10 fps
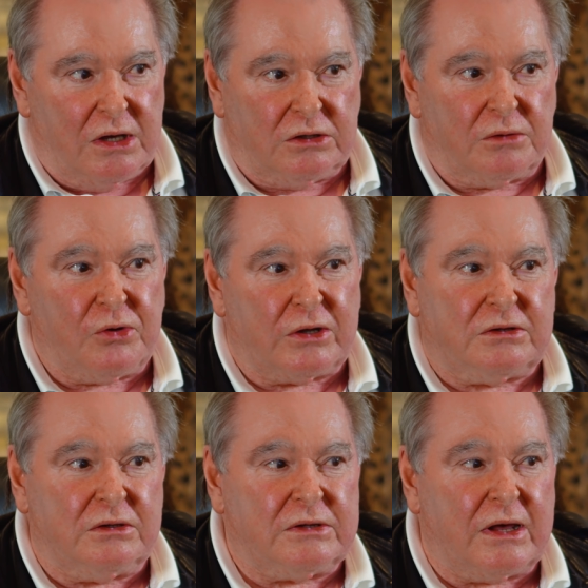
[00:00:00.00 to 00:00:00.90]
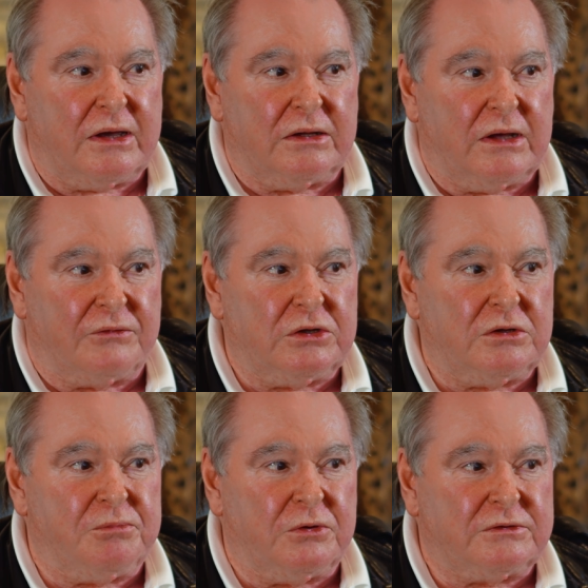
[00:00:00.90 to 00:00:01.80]
I to była tragedia.
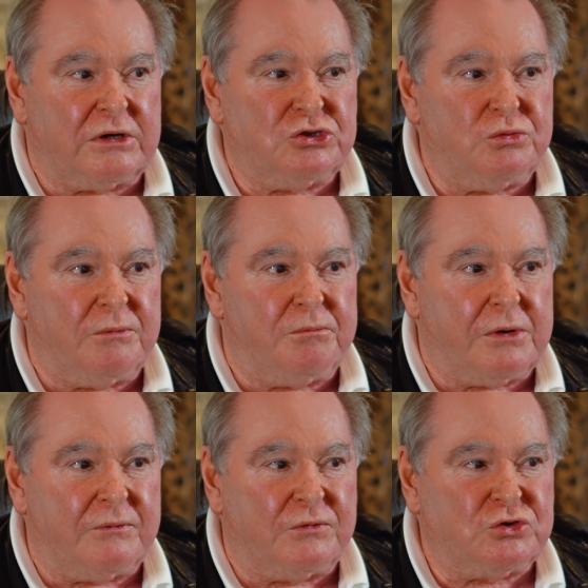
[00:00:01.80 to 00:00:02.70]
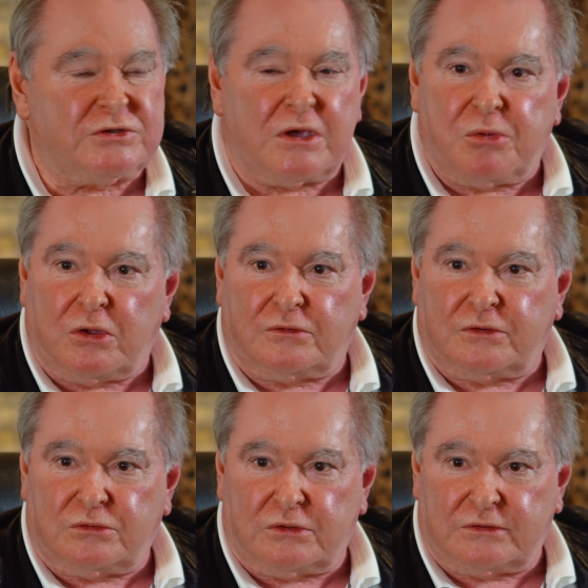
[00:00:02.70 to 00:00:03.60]
Wtedy straciłem prawie wszystkie pieniądze, które